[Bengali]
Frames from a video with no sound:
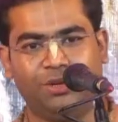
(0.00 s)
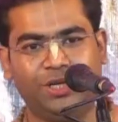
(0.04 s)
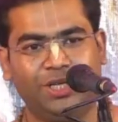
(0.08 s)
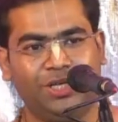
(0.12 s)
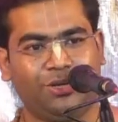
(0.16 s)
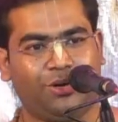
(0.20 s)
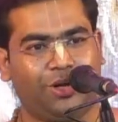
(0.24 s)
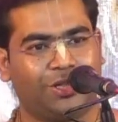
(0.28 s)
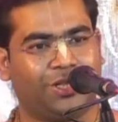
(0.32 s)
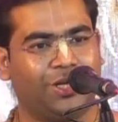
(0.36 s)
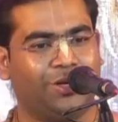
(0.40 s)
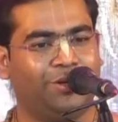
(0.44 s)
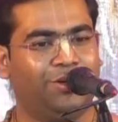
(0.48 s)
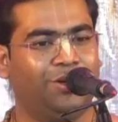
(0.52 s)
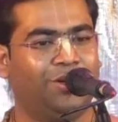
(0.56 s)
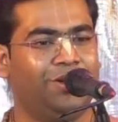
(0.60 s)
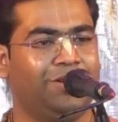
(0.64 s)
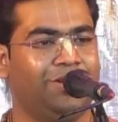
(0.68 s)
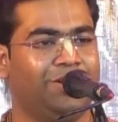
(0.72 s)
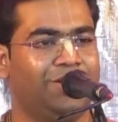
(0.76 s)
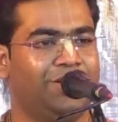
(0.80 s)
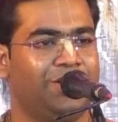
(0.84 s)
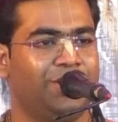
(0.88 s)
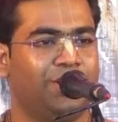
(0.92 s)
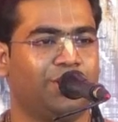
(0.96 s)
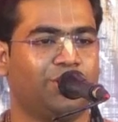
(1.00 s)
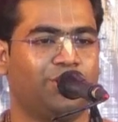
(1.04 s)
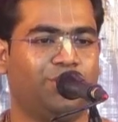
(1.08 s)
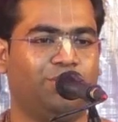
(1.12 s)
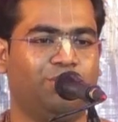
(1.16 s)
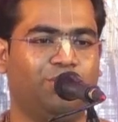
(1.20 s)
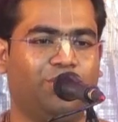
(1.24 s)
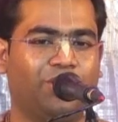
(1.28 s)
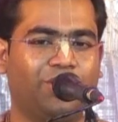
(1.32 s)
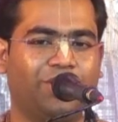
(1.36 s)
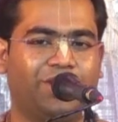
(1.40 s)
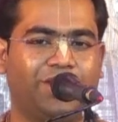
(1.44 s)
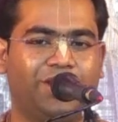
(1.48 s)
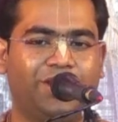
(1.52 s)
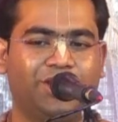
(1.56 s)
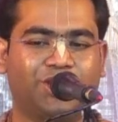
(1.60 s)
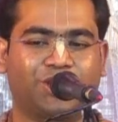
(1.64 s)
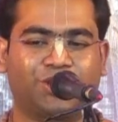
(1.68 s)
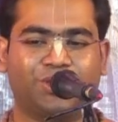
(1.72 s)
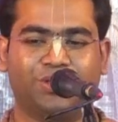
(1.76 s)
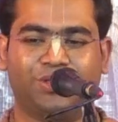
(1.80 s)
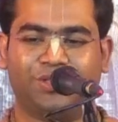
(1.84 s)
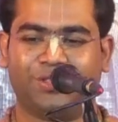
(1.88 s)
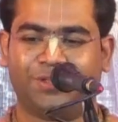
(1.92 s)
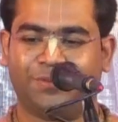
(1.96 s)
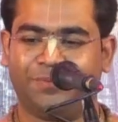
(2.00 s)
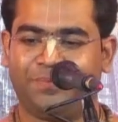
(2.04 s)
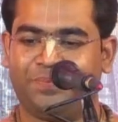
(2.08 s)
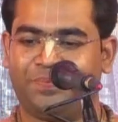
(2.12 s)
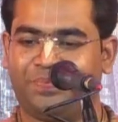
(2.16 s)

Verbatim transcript: বলি কথাগুলো খুব মন দিয়ে শুনুন